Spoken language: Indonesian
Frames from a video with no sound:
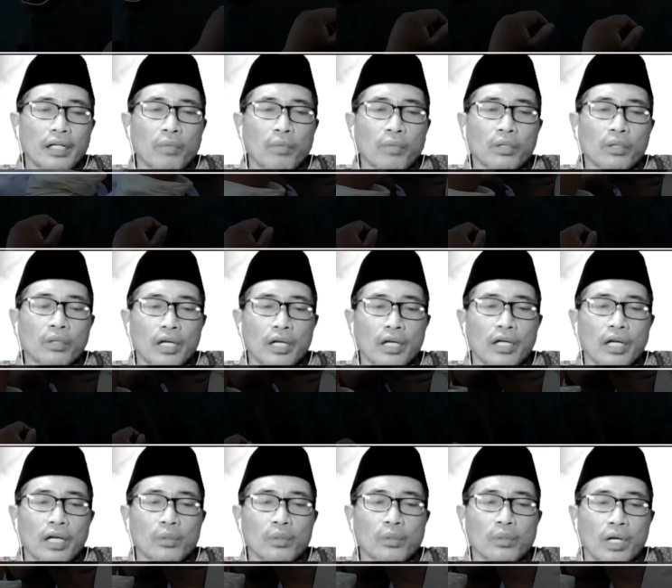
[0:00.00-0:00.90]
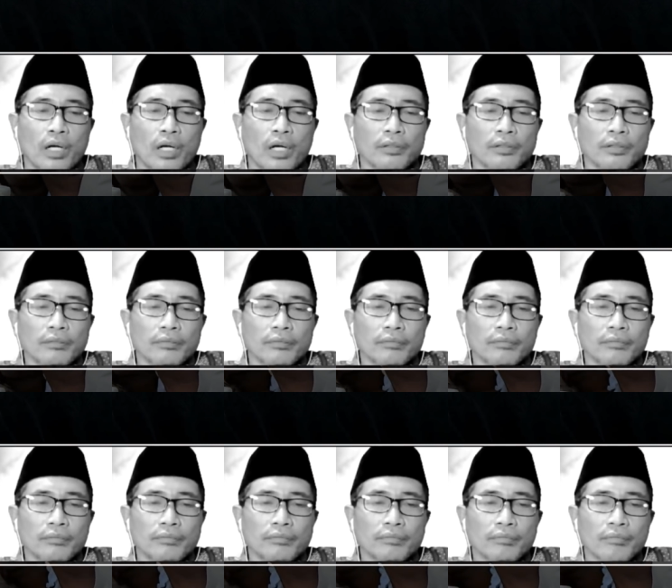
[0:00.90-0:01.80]
surat Anisa ayat
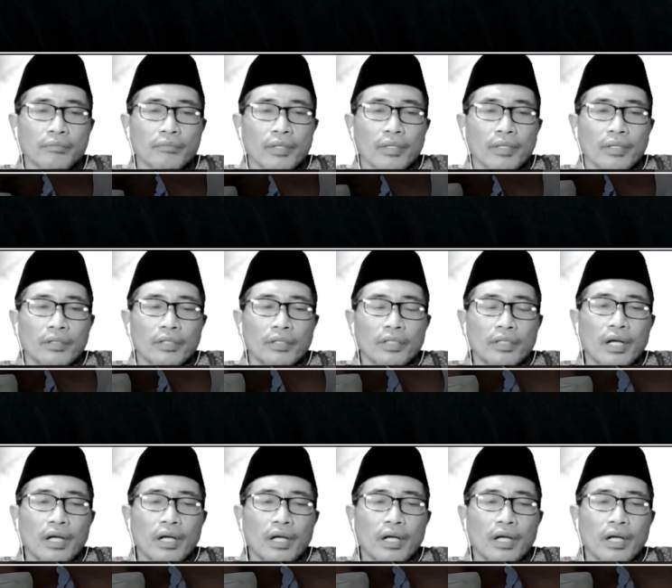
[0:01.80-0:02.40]
185.